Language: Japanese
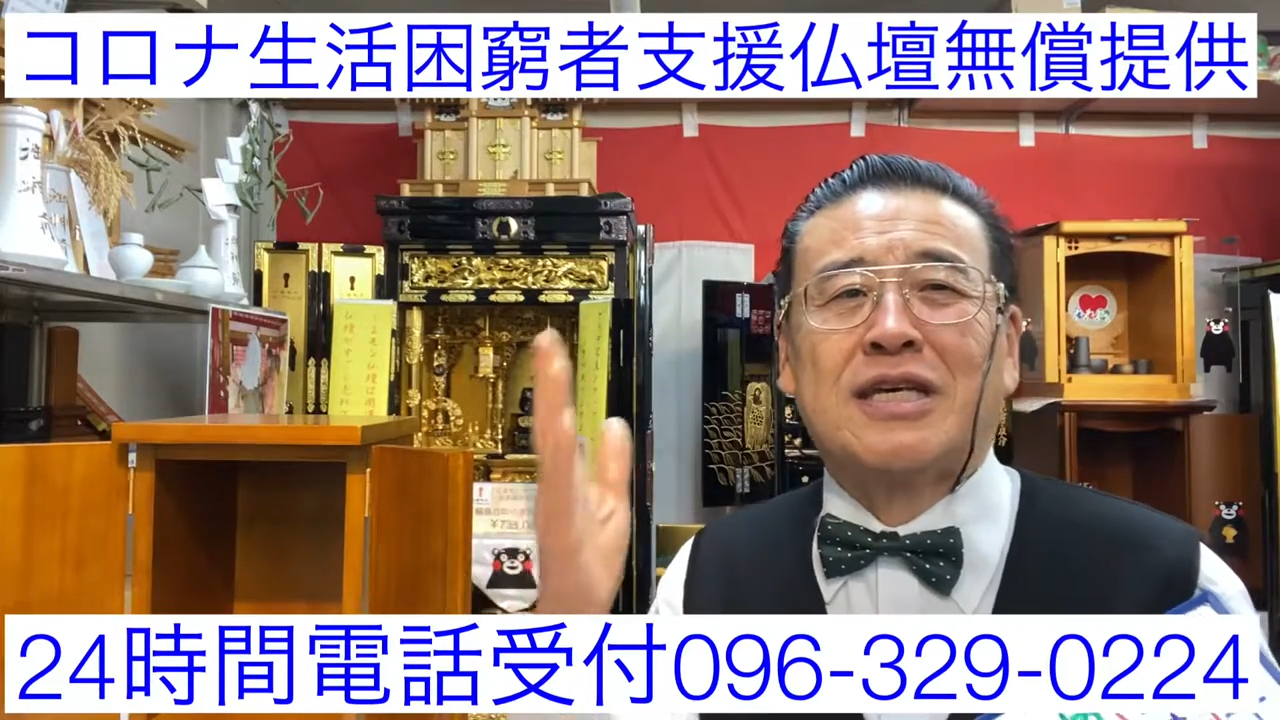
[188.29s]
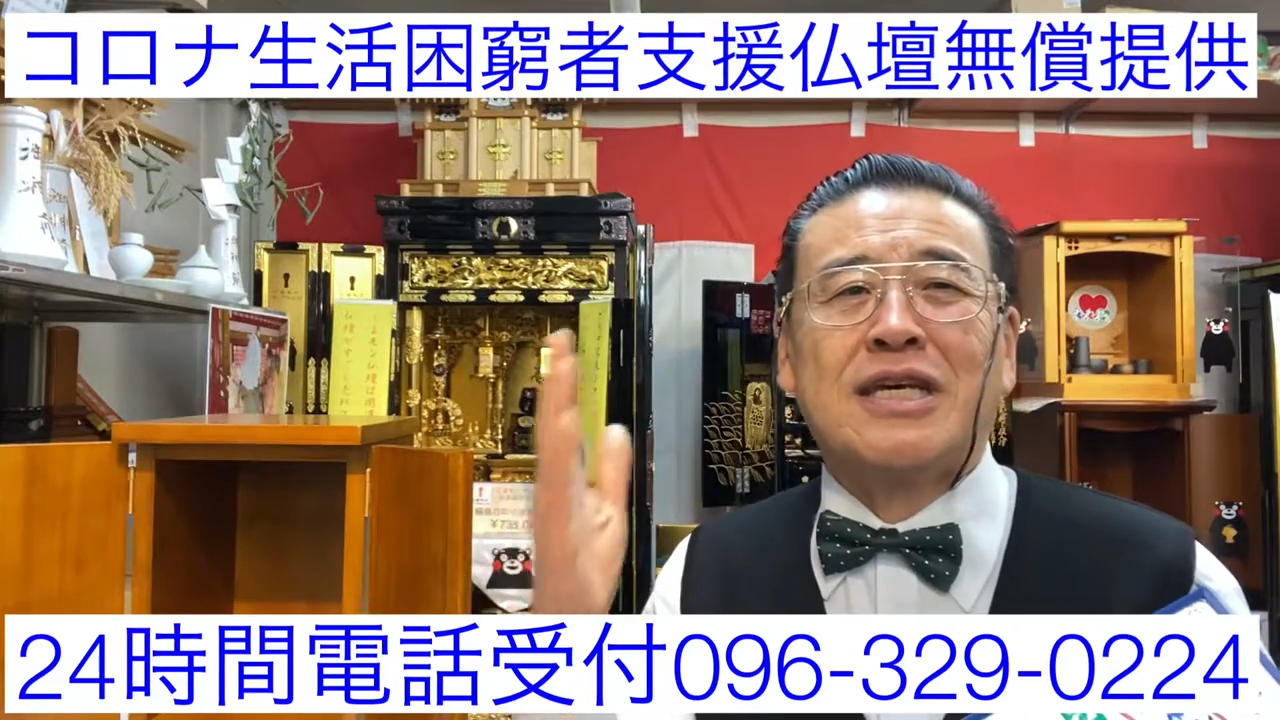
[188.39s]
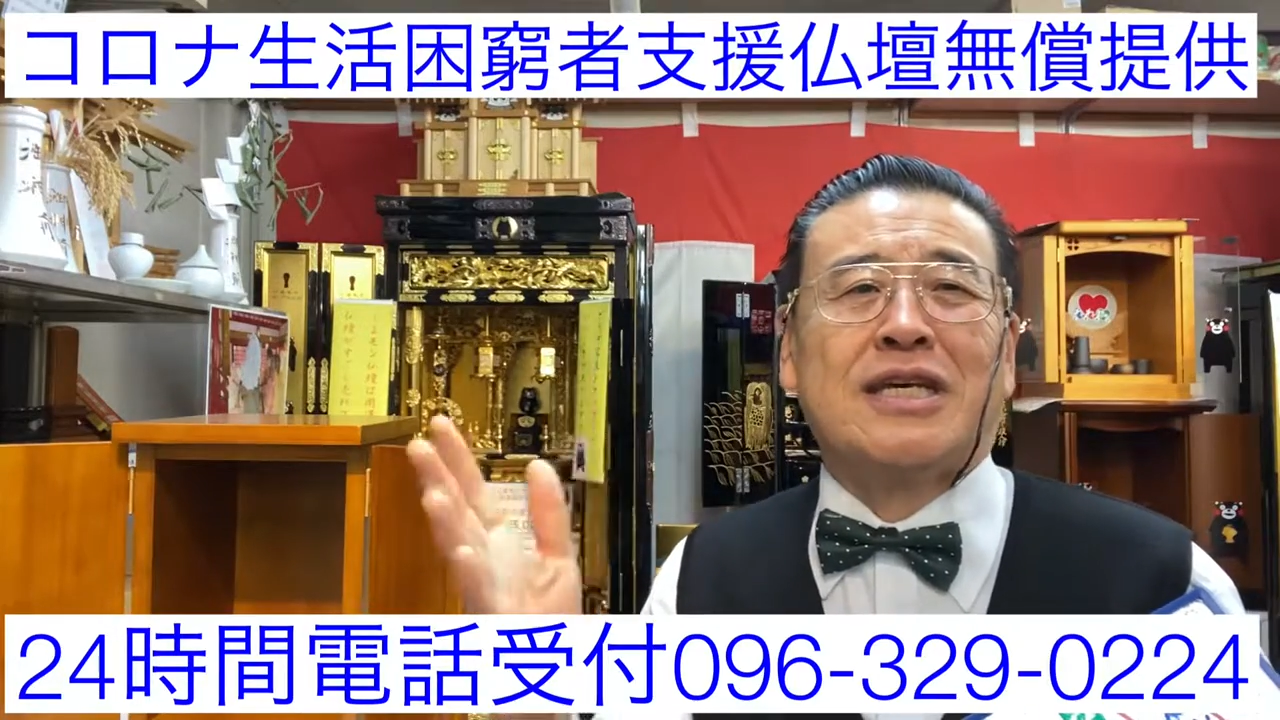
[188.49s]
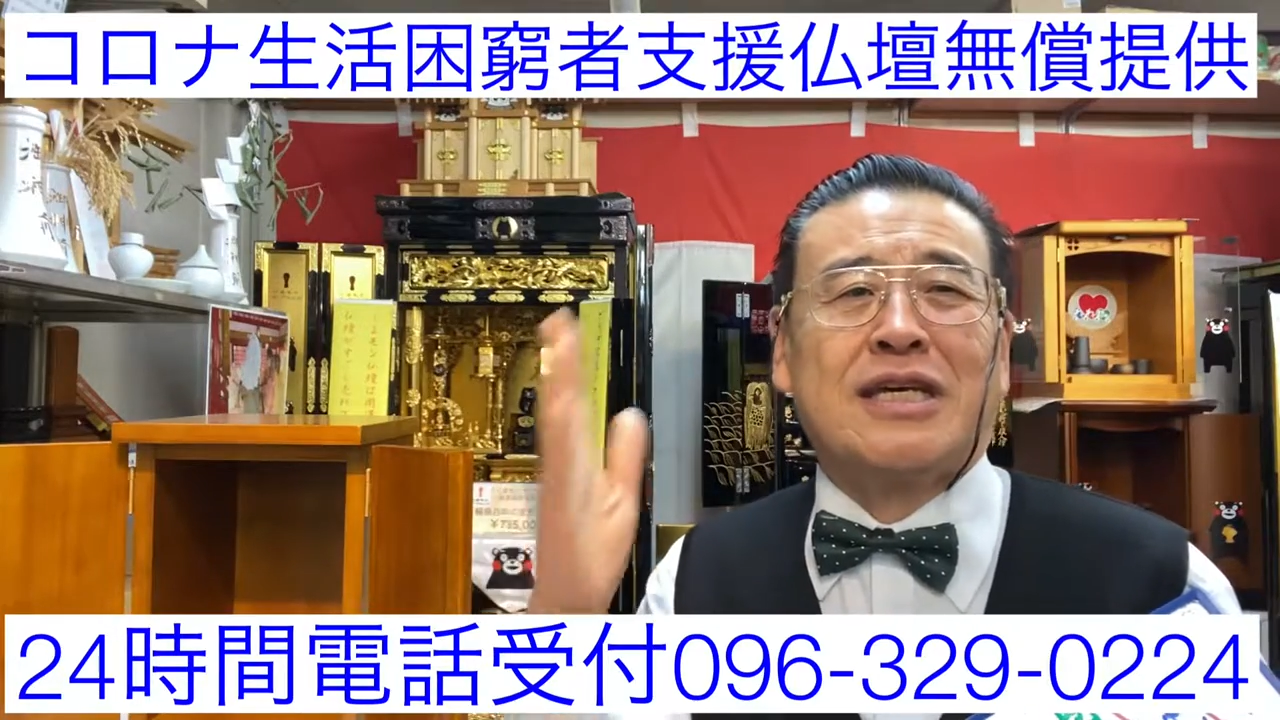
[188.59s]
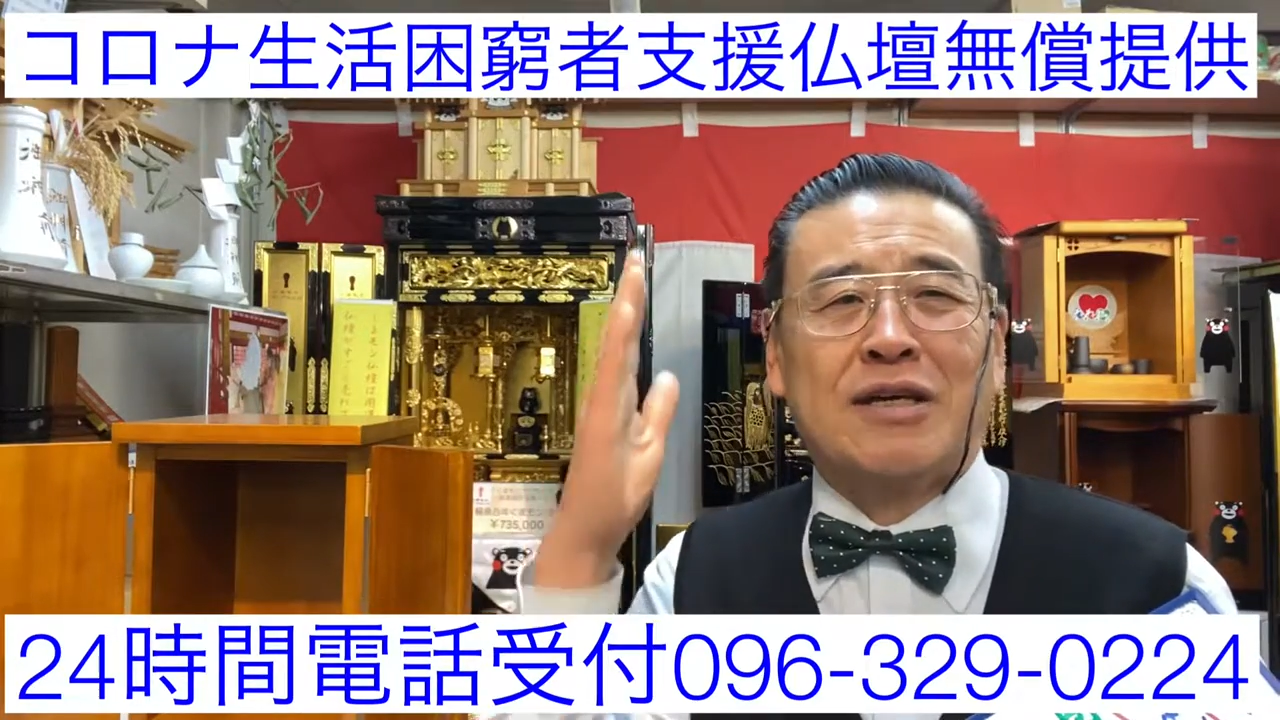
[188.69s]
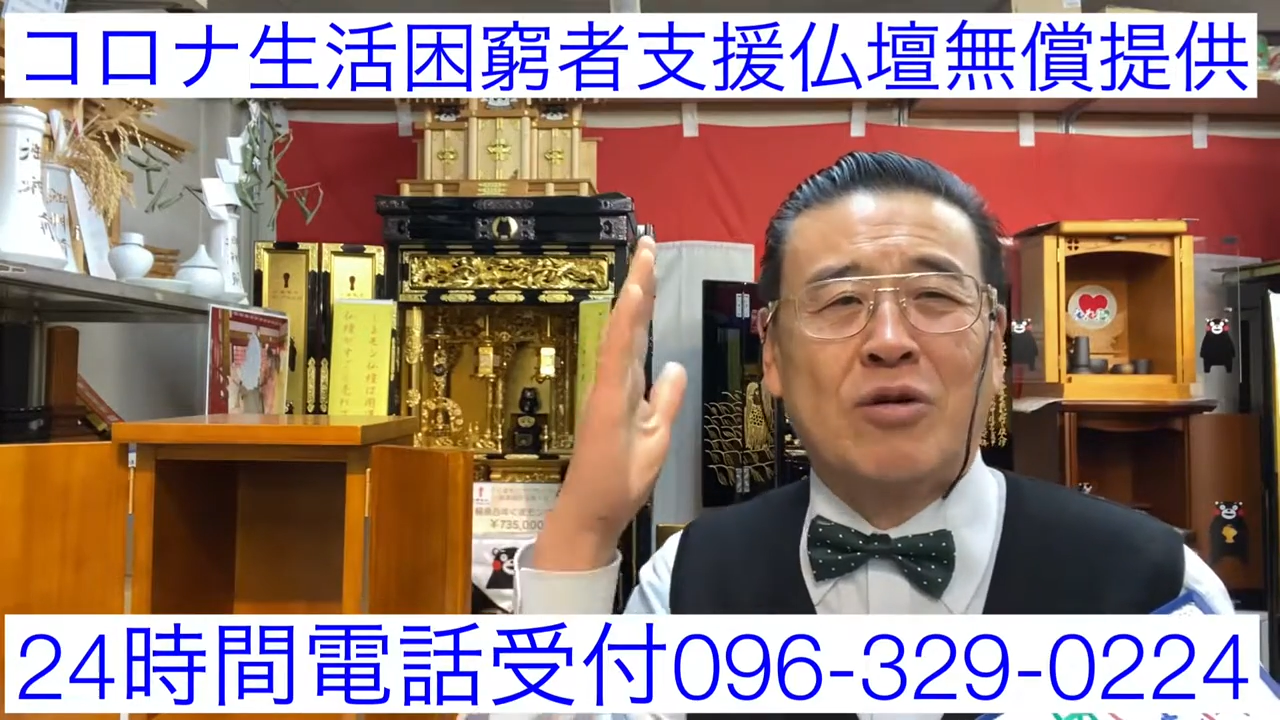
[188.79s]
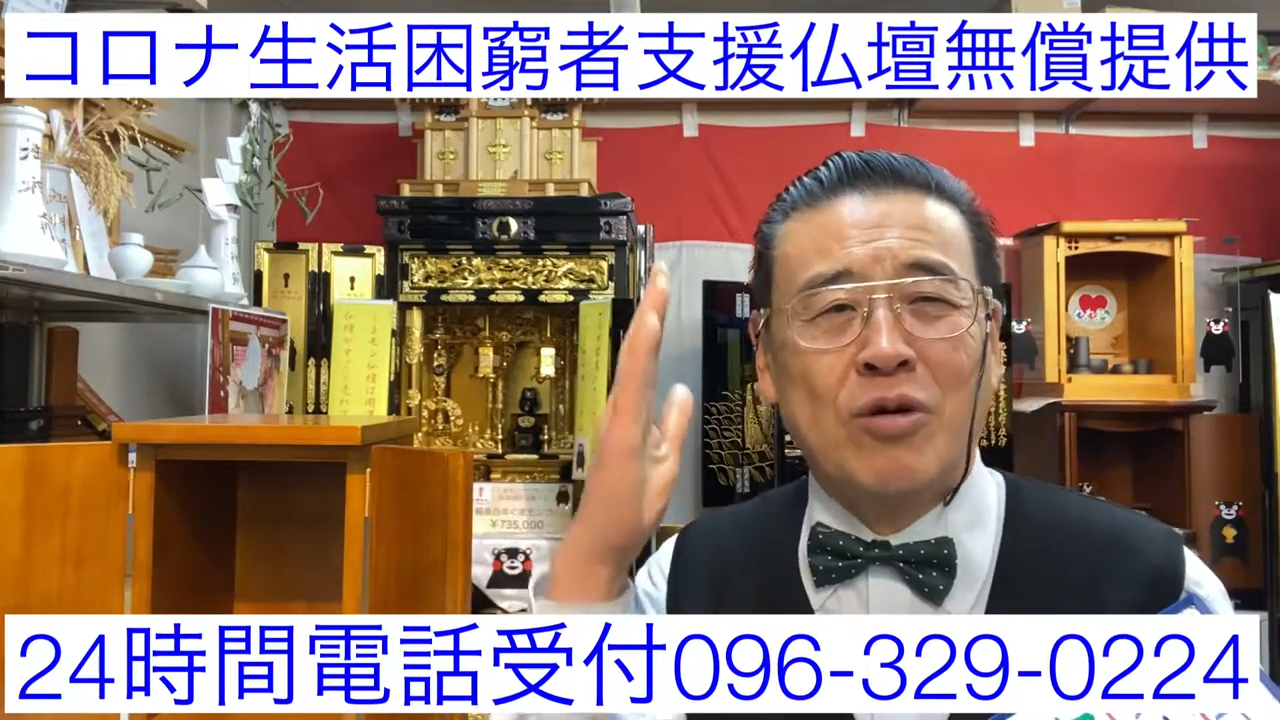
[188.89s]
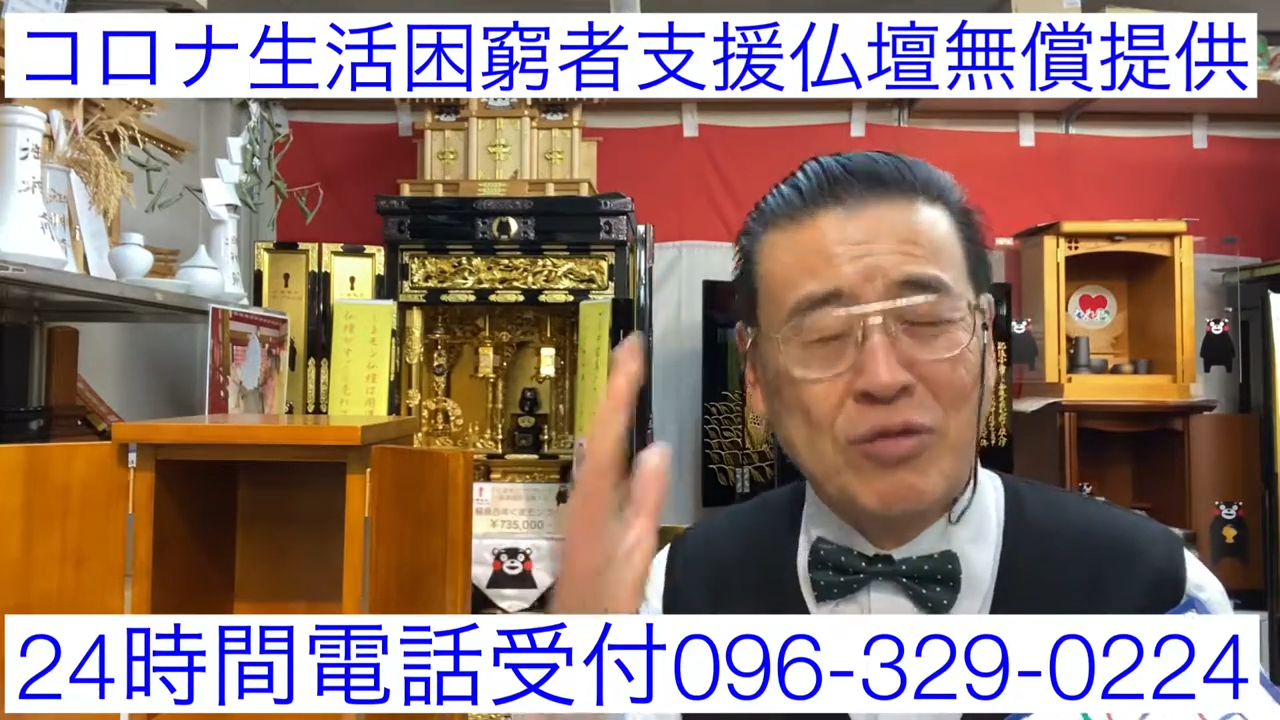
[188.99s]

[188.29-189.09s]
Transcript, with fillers: 経験豊